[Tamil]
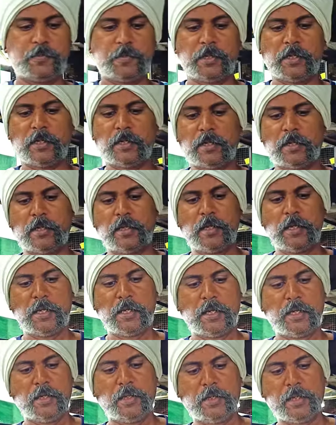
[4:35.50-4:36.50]
யூஸ் பண்ண
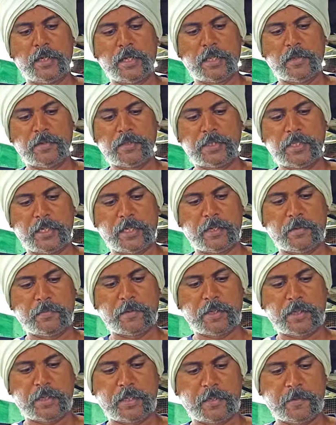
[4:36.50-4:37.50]
லிக்விட் நான்
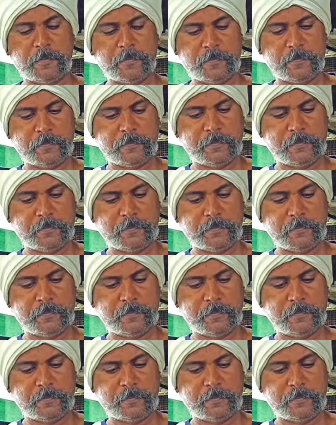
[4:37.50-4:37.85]
வச்சுருக்கேன் பாருங்கள்